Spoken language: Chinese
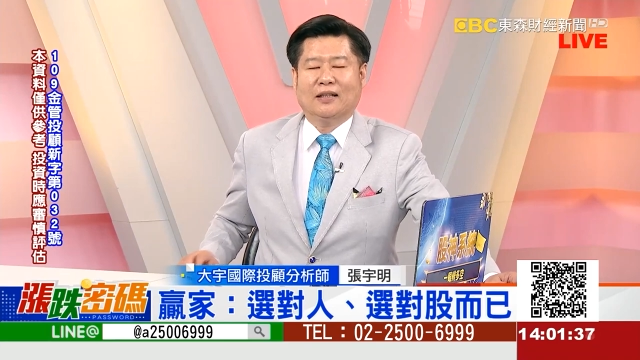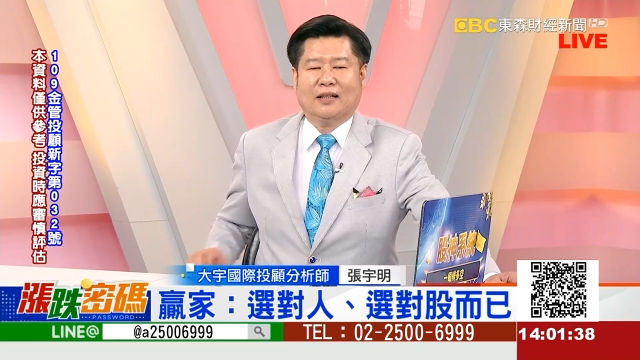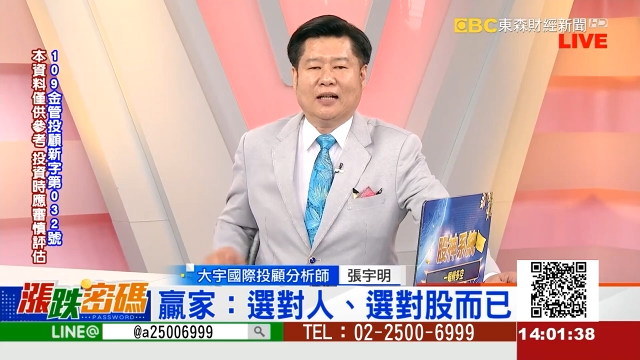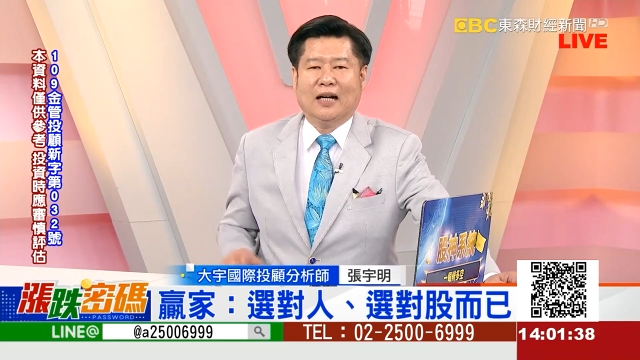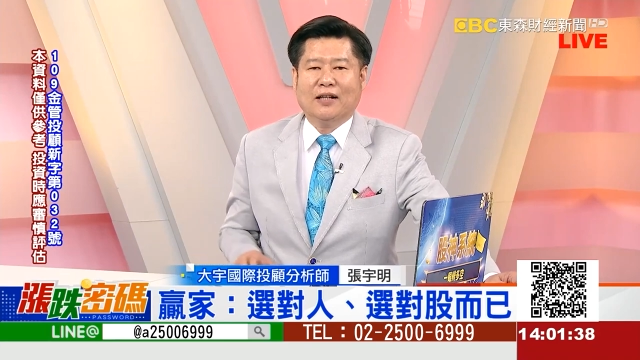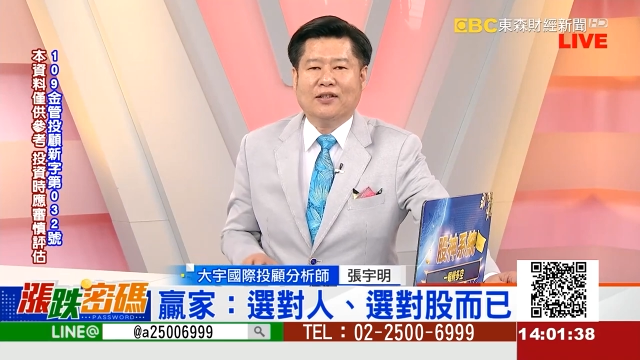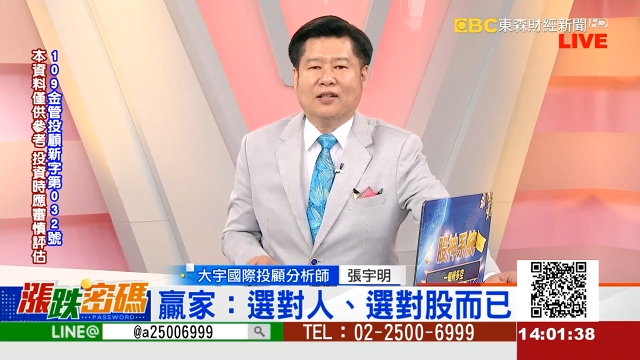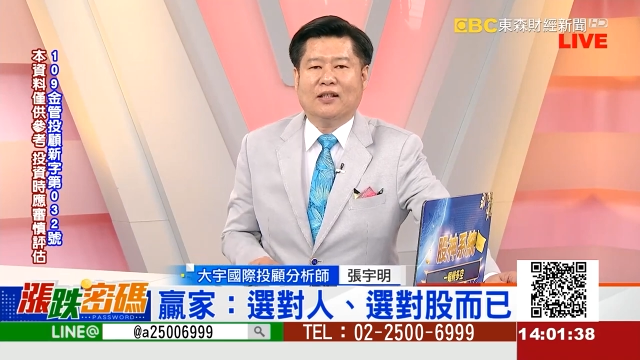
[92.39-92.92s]
那这
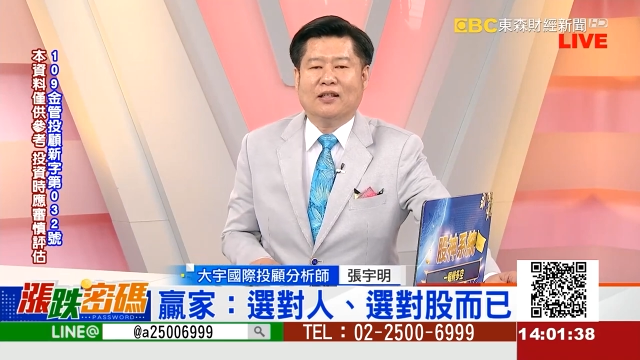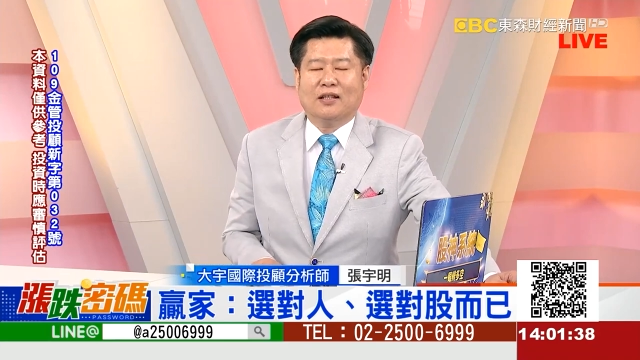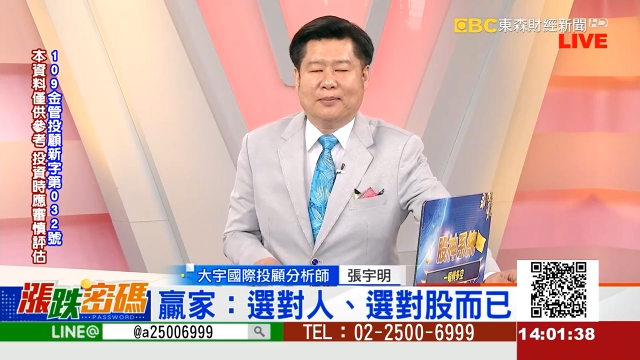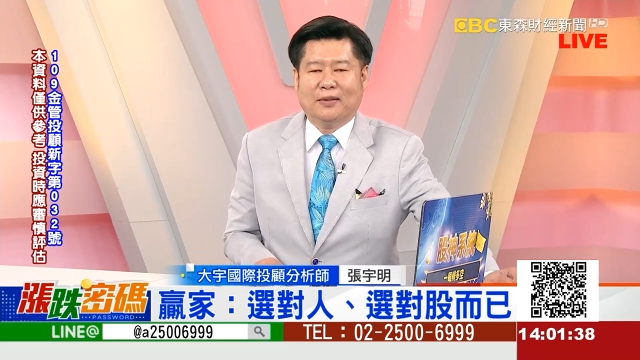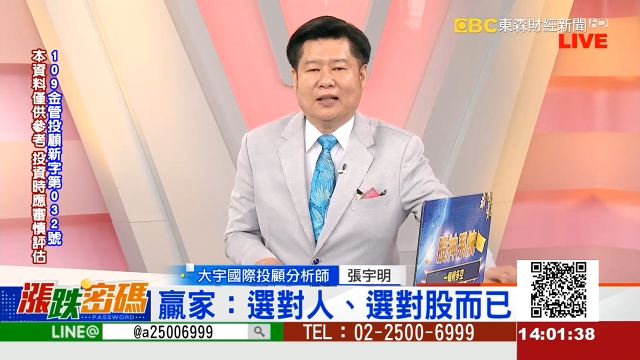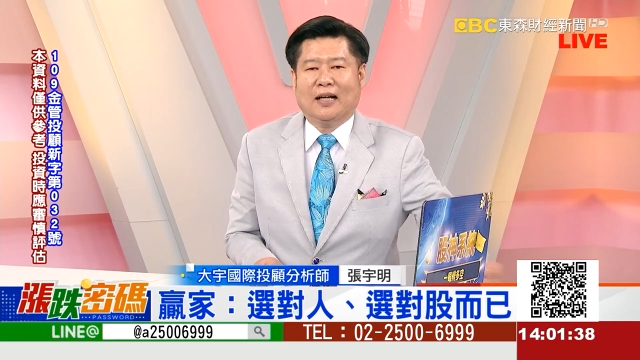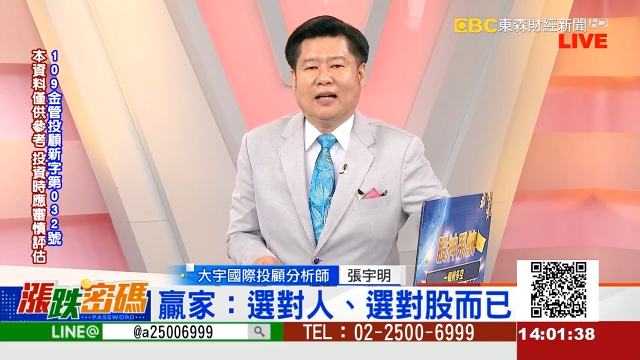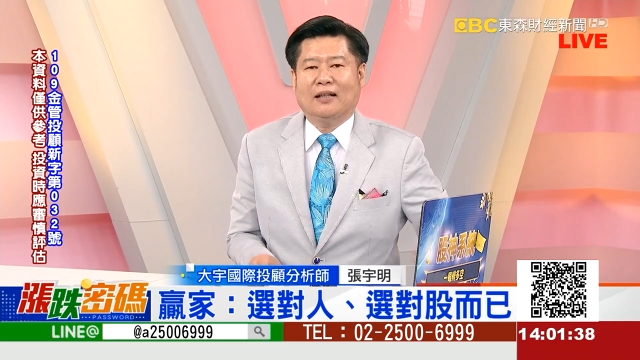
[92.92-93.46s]
个行情怎
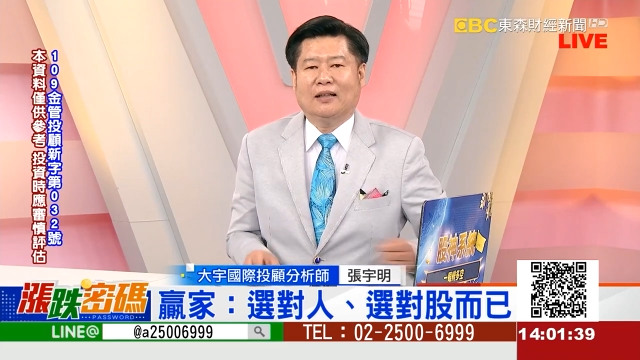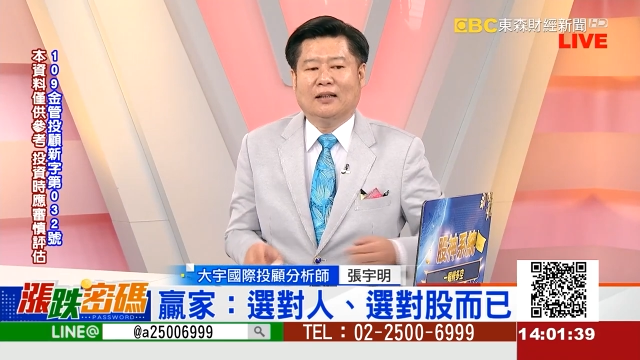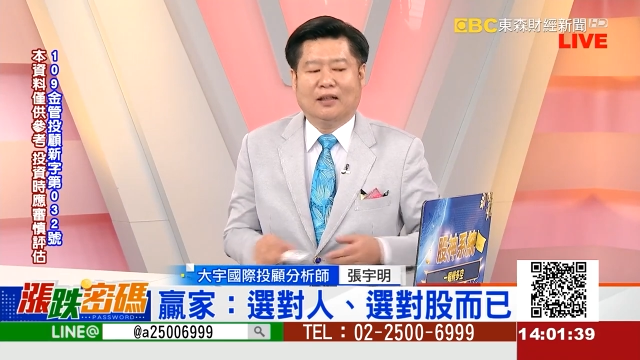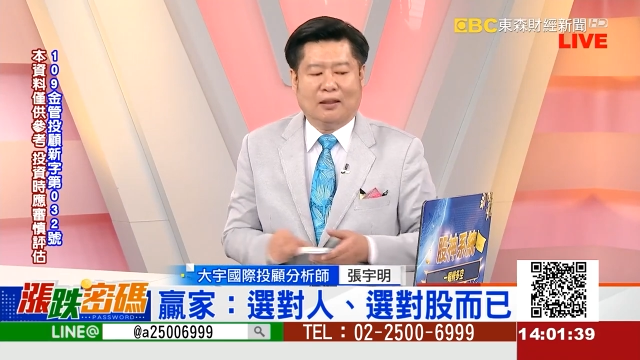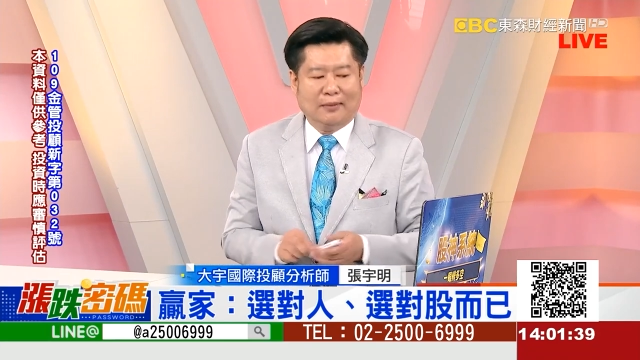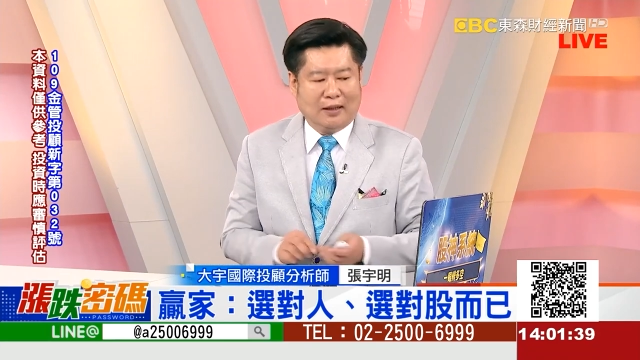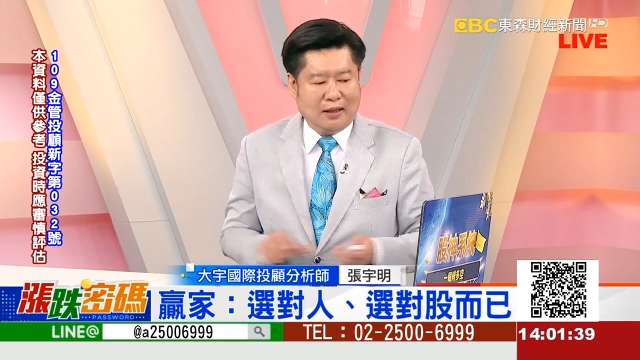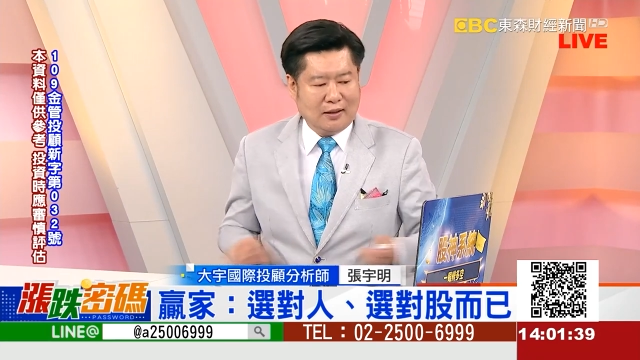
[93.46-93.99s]
么看？
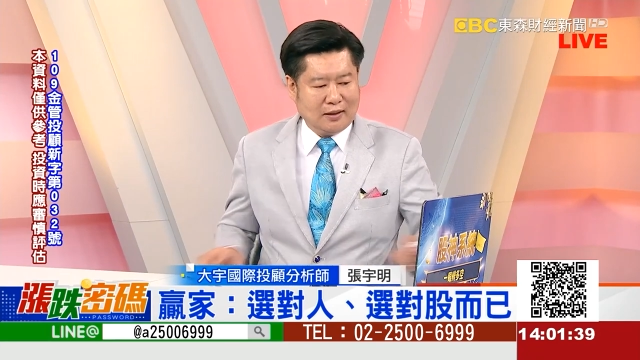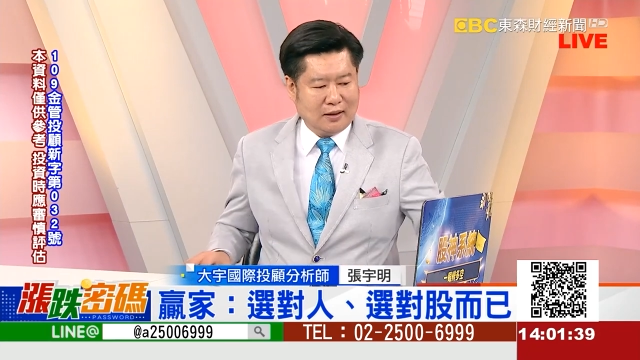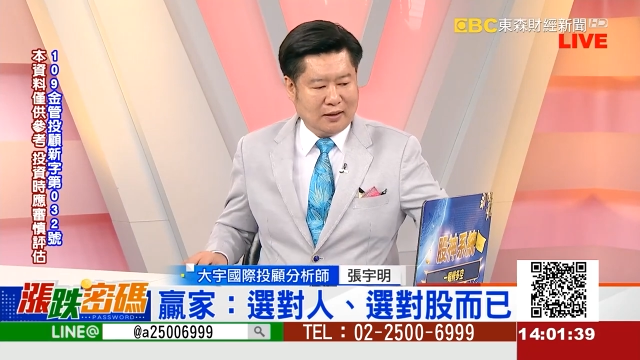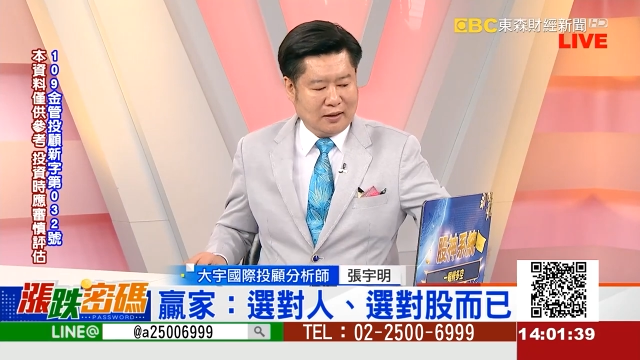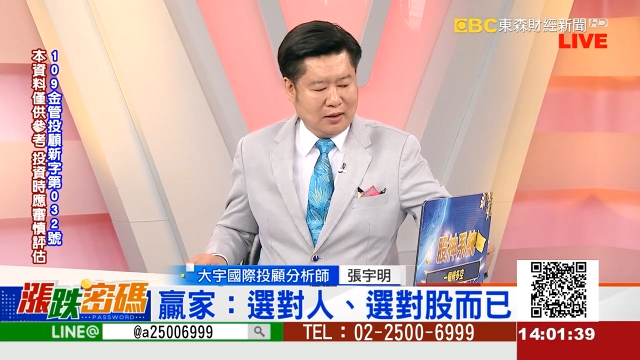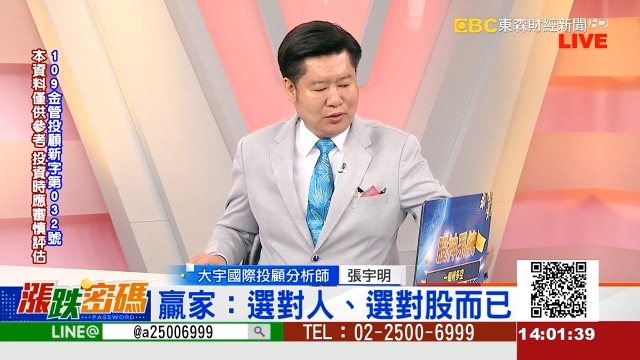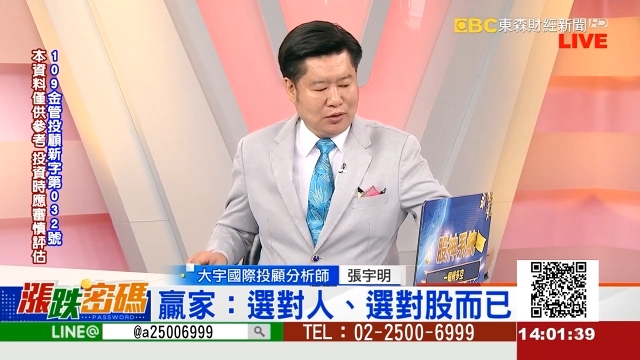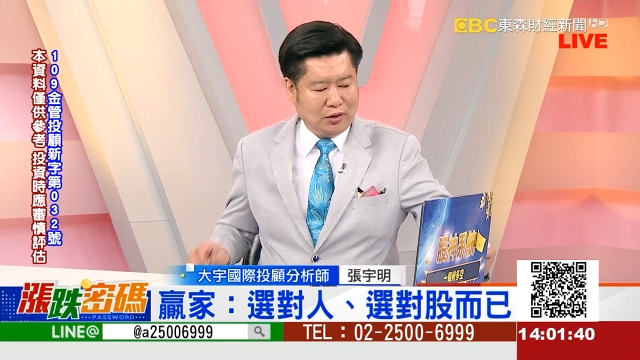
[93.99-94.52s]
那我们看这个
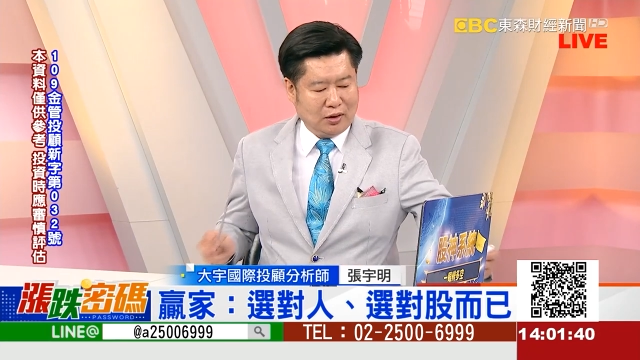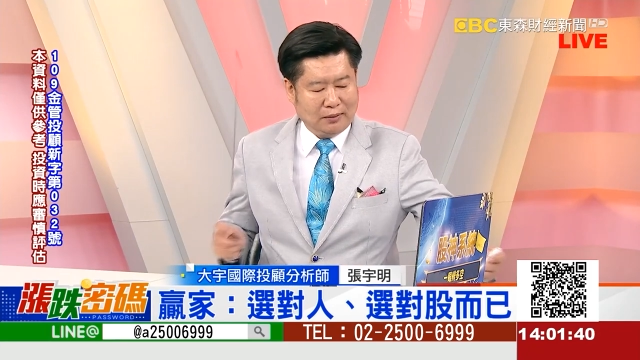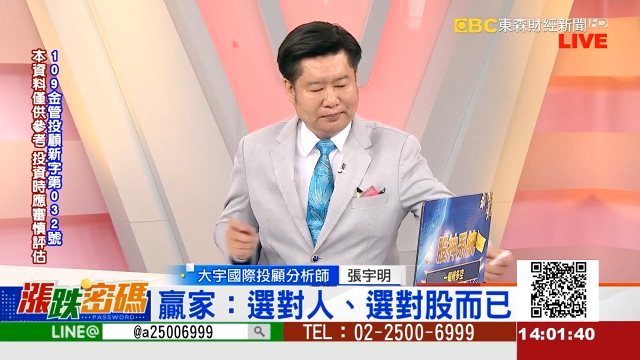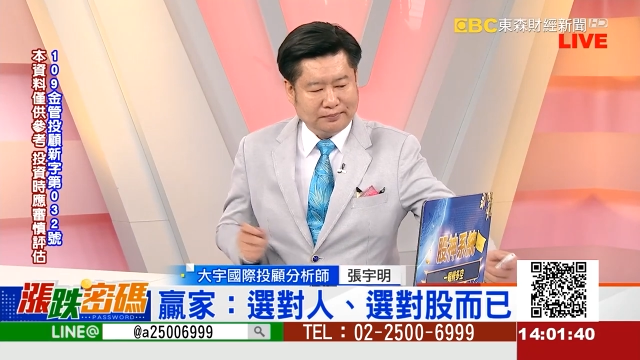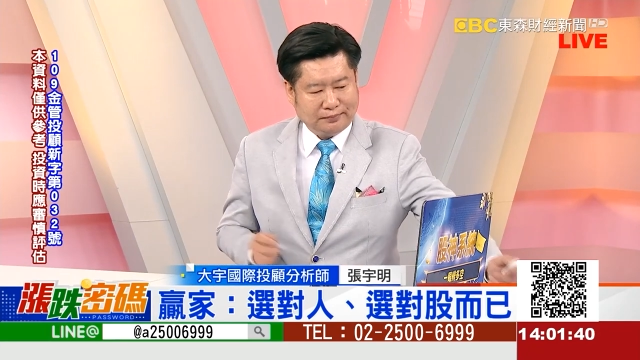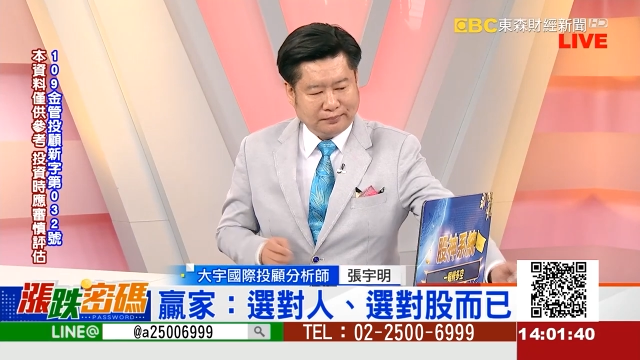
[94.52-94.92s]
格局哈。